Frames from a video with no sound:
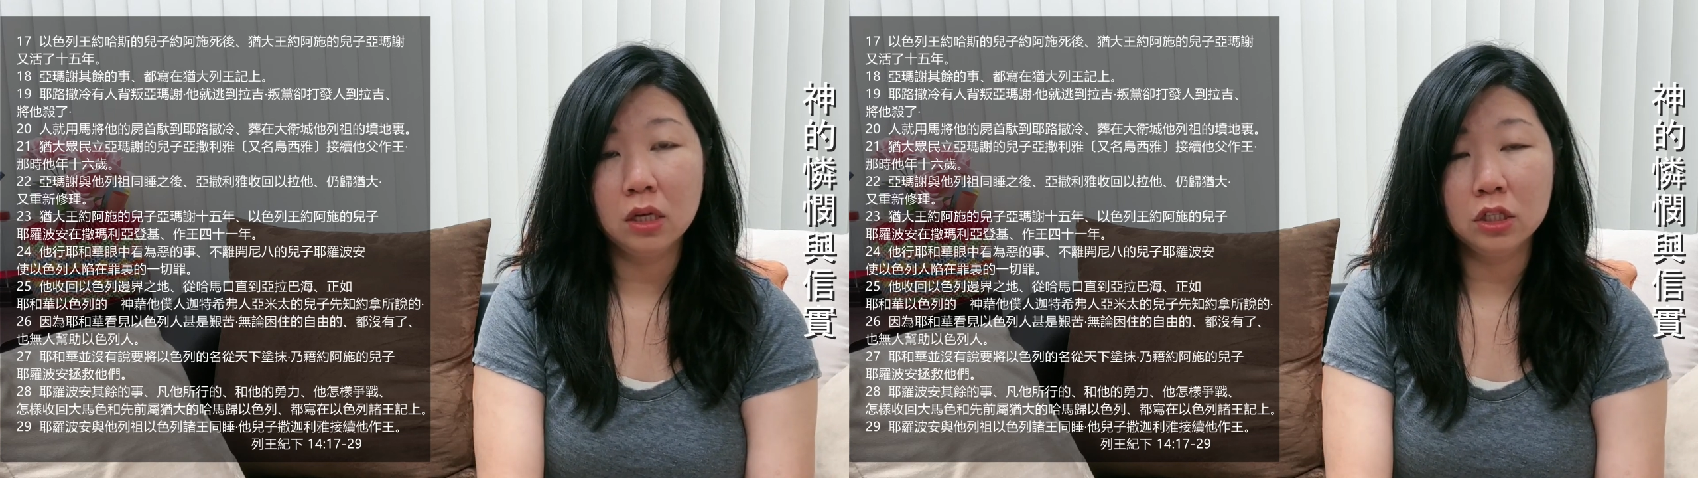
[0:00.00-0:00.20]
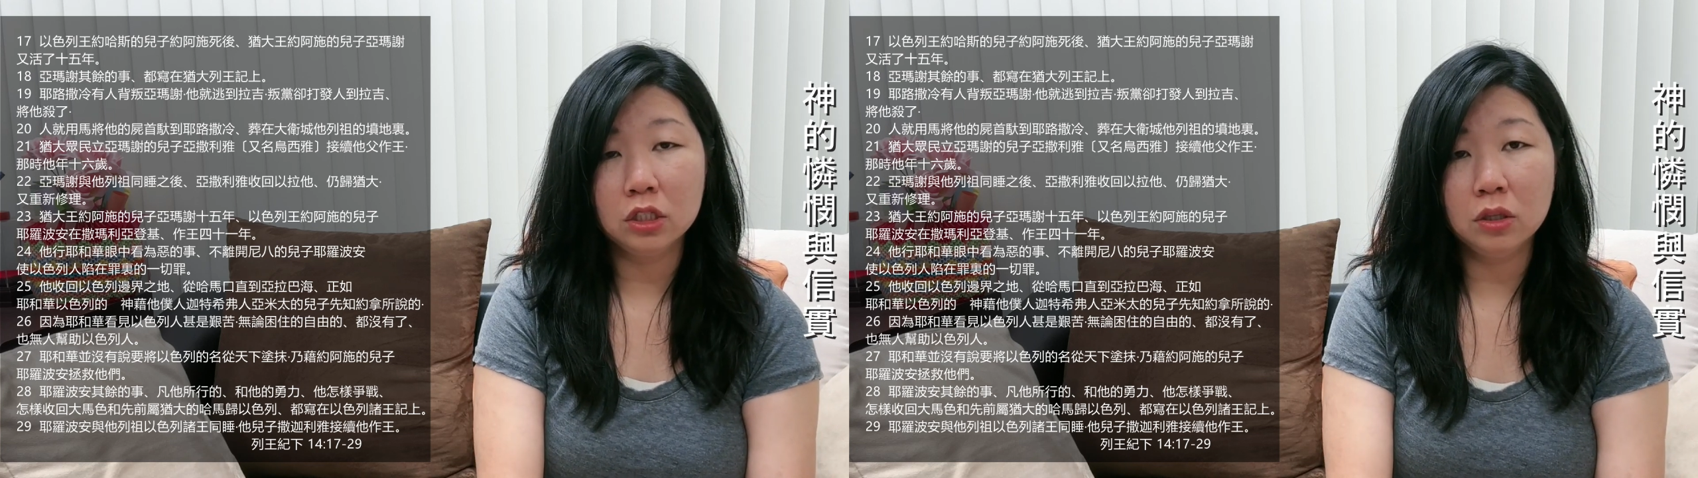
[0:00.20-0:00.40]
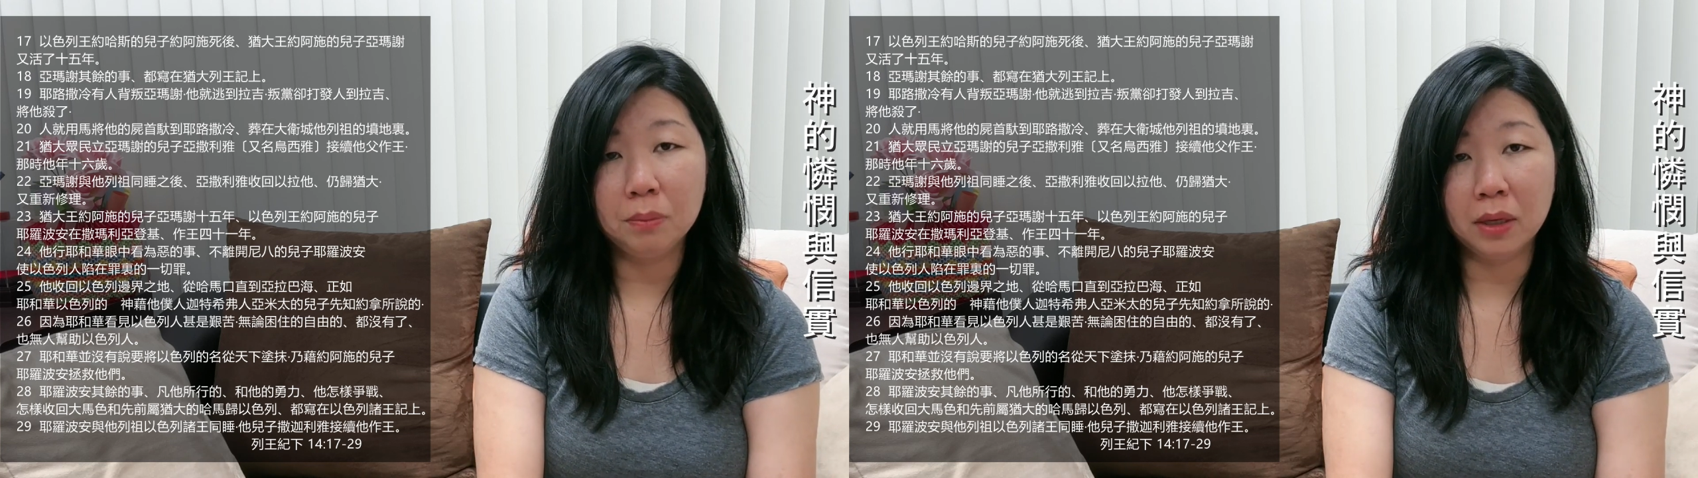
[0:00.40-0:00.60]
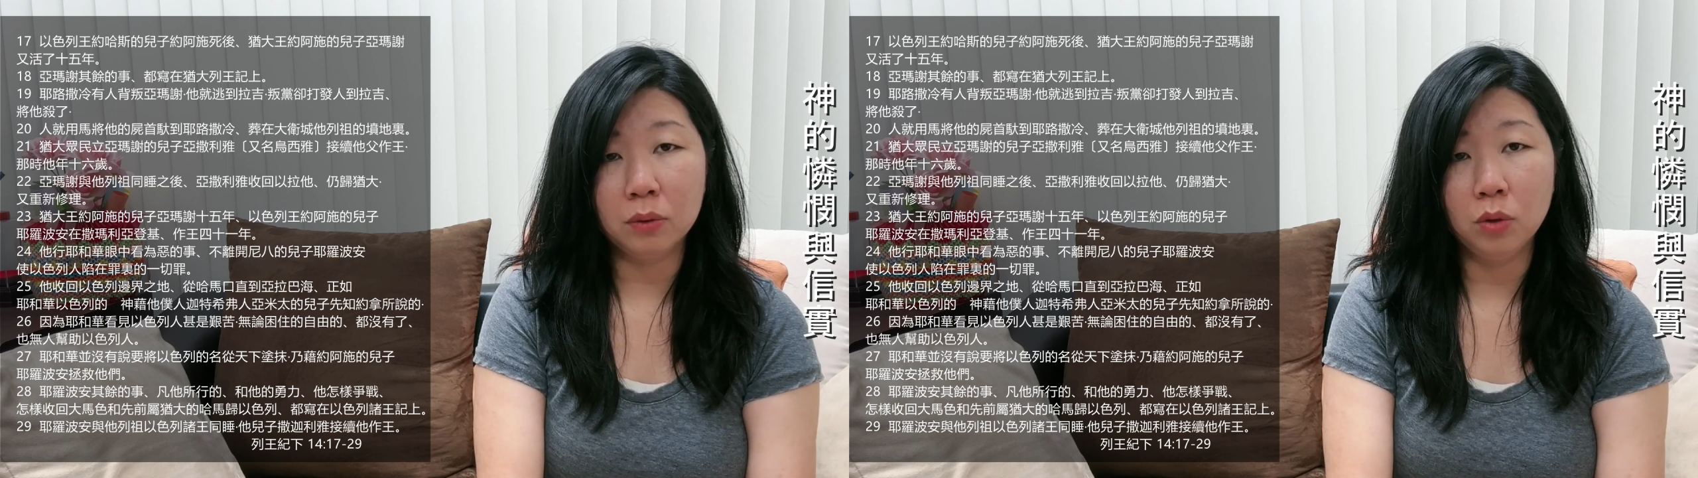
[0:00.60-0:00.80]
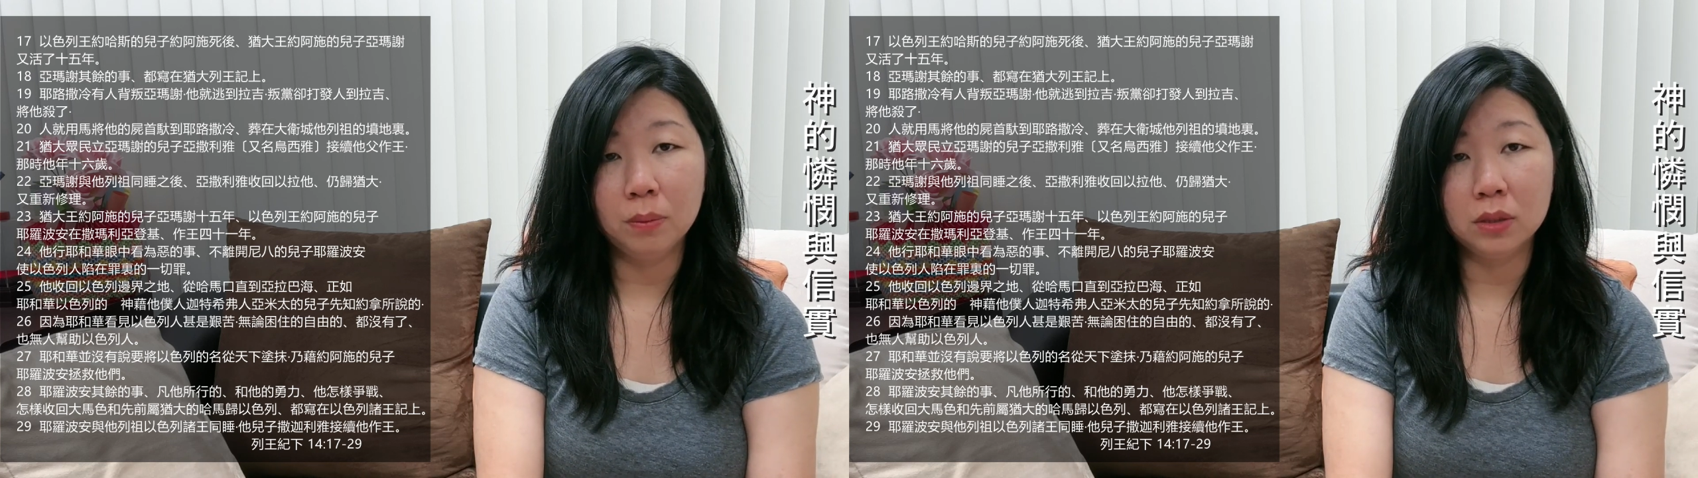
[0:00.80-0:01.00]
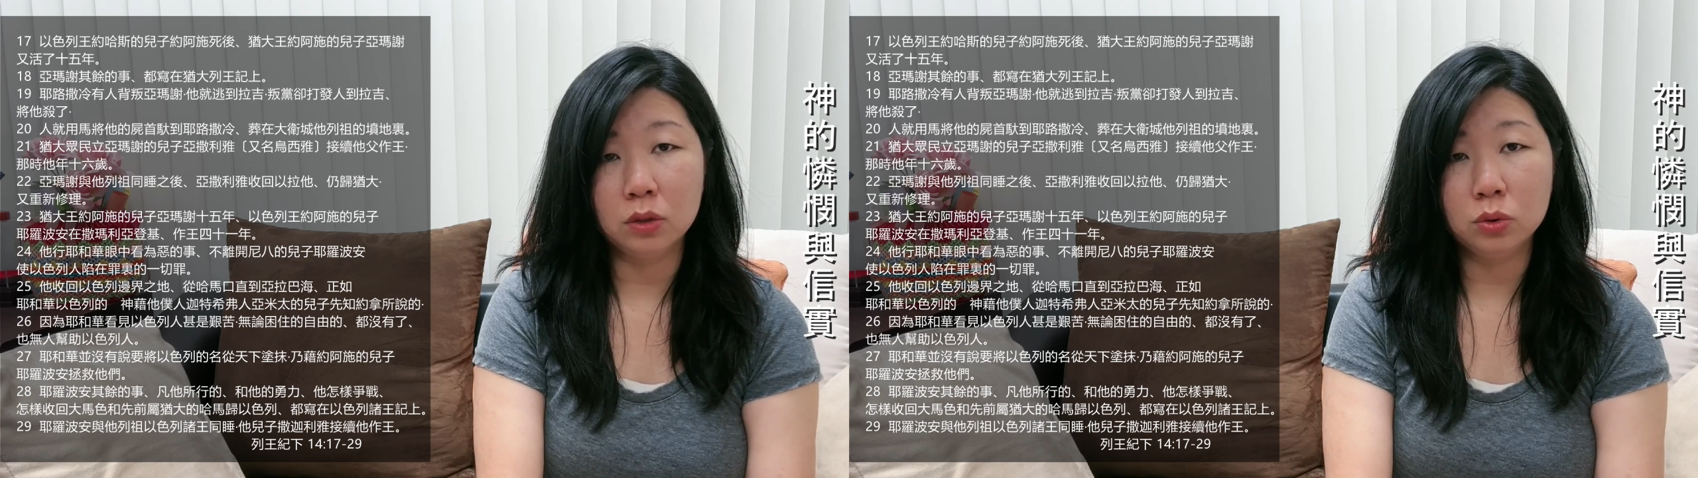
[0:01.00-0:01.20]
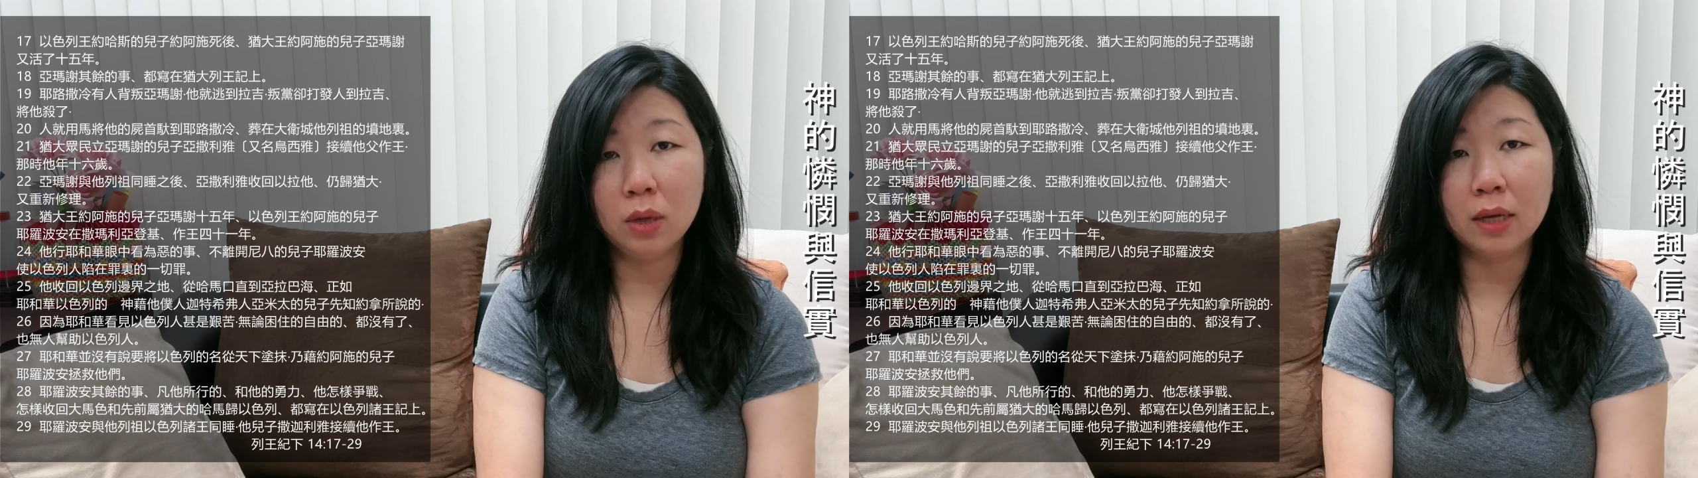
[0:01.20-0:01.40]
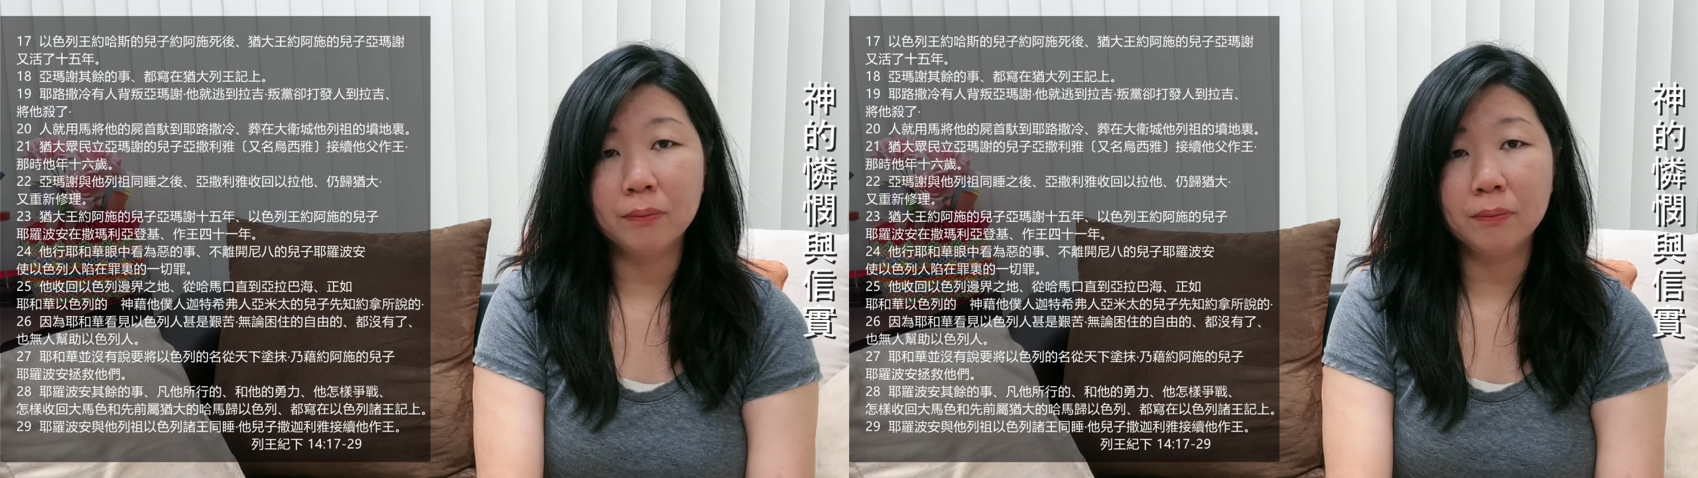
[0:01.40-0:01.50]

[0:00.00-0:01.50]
赦免我们的罪。